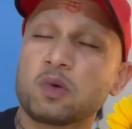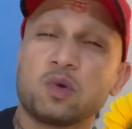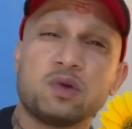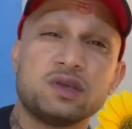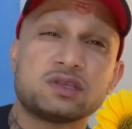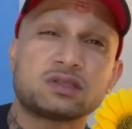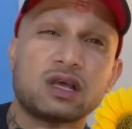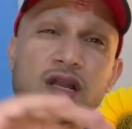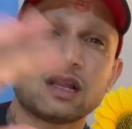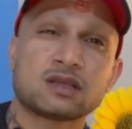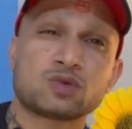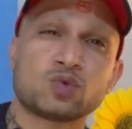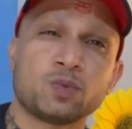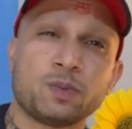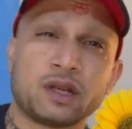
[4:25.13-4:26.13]
कोई साला
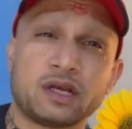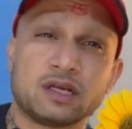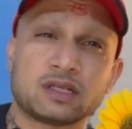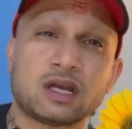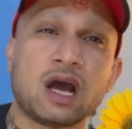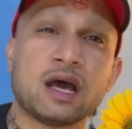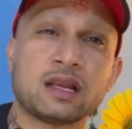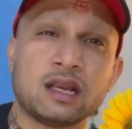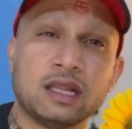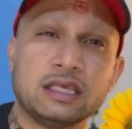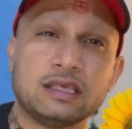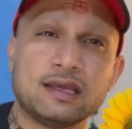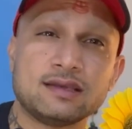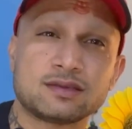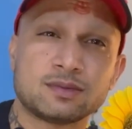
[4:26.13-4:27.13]
सुपरहिट खान
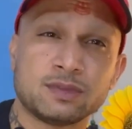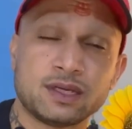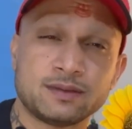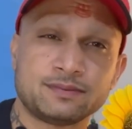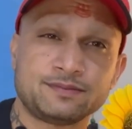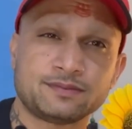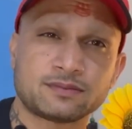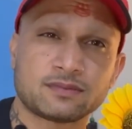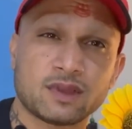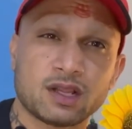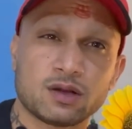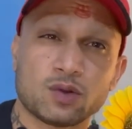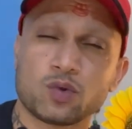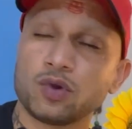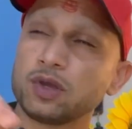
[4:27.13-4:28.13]
नहीं है इसमें
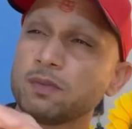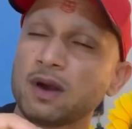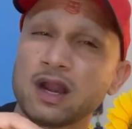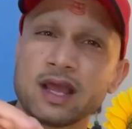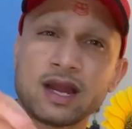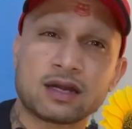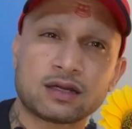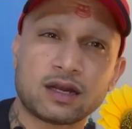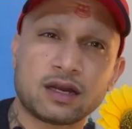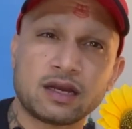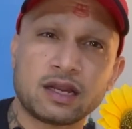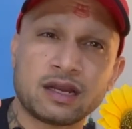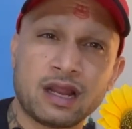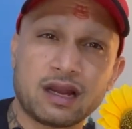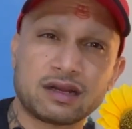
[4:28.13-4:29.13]
कोई बड़ा एक्टर
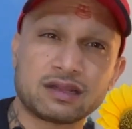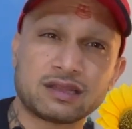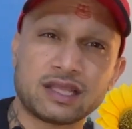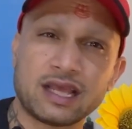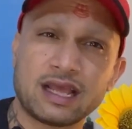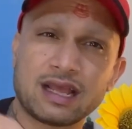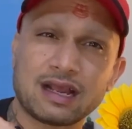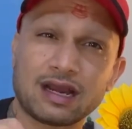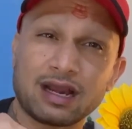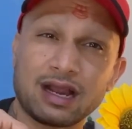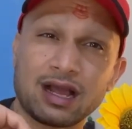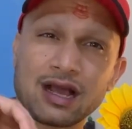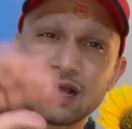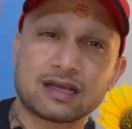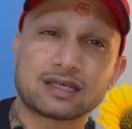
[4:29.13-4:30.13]
नहीं ना ऋतिक
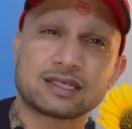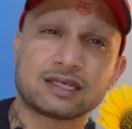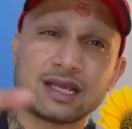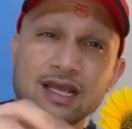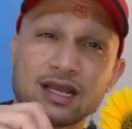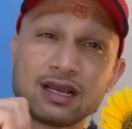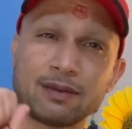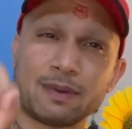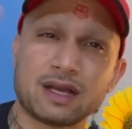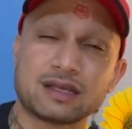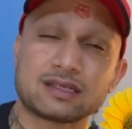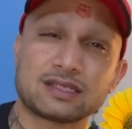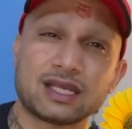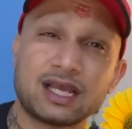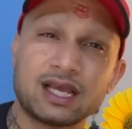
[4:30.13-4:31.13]
ना अक्षय ना
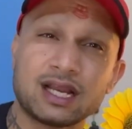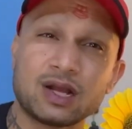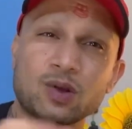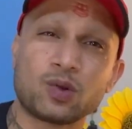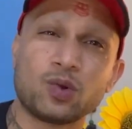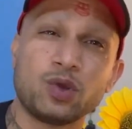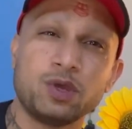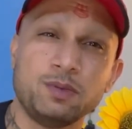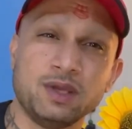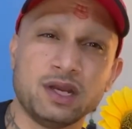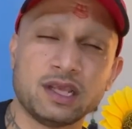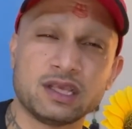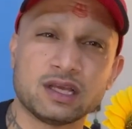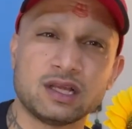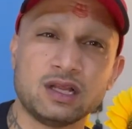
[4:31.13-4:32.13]
भक्षय ना कोई भी
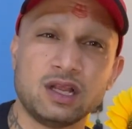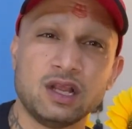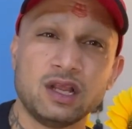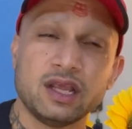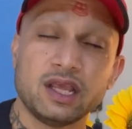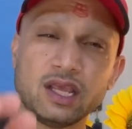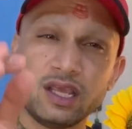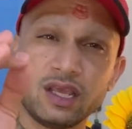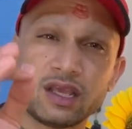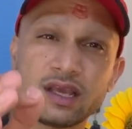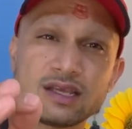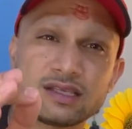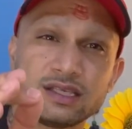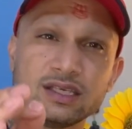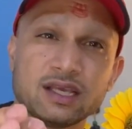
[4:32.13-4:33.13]
नहीं है एक
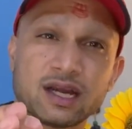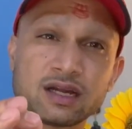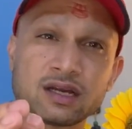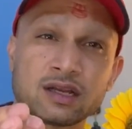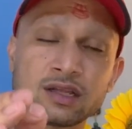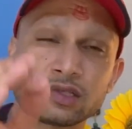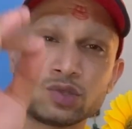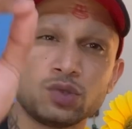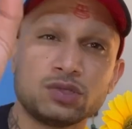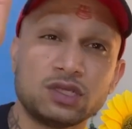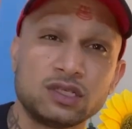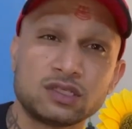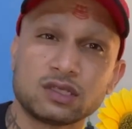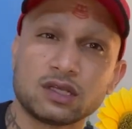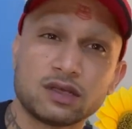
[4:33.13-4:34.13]
ऐसी एक्टर है जो
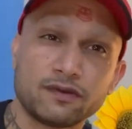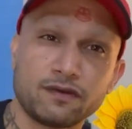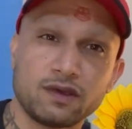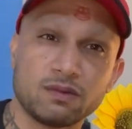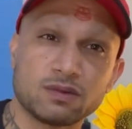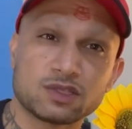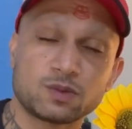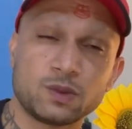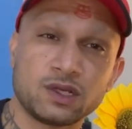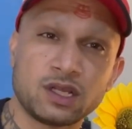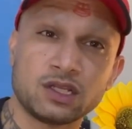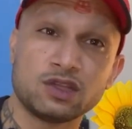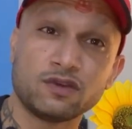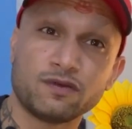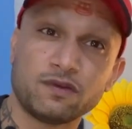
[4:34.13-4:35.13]
इतनी ज्यादा फेमस भी
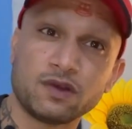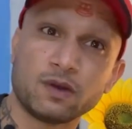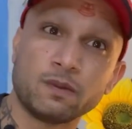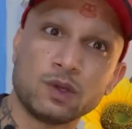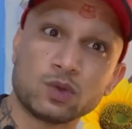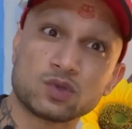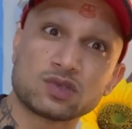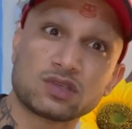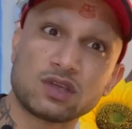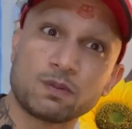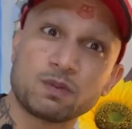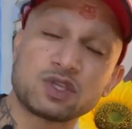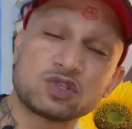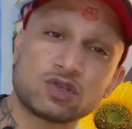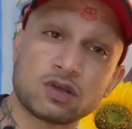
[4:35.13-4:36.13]
नहीं थी फिर भी उसके
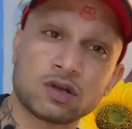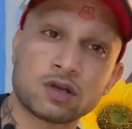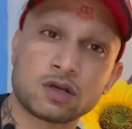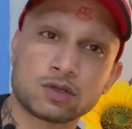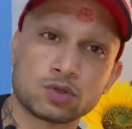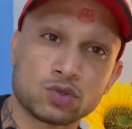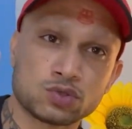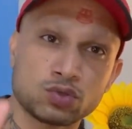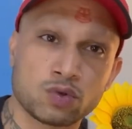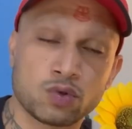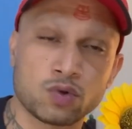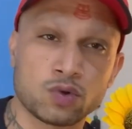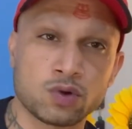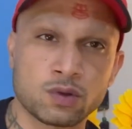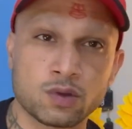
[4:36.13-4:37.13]
पिक्चर अगर 200
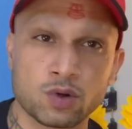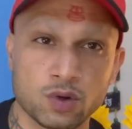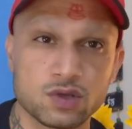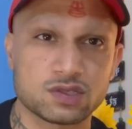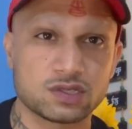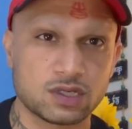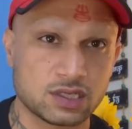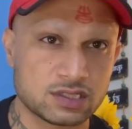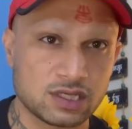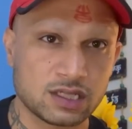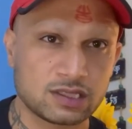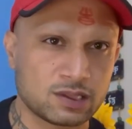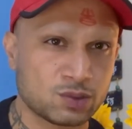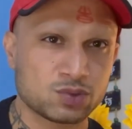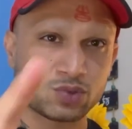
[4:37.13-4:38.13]
करोड़ क्रॉस कर
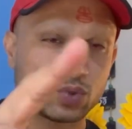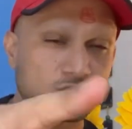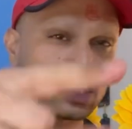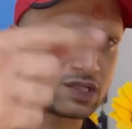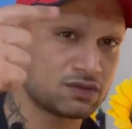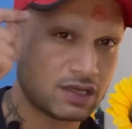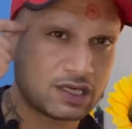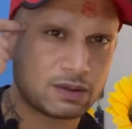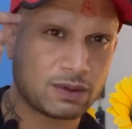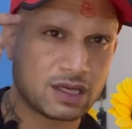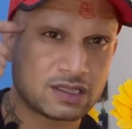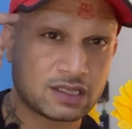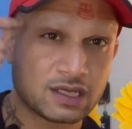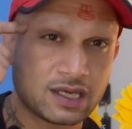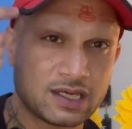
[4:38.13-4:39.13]
जाती है तो सोचने वाली
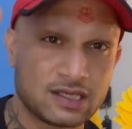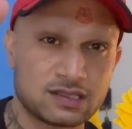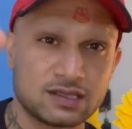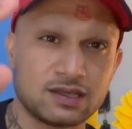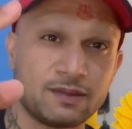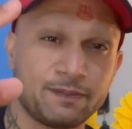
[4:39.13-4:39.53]
बात है गाई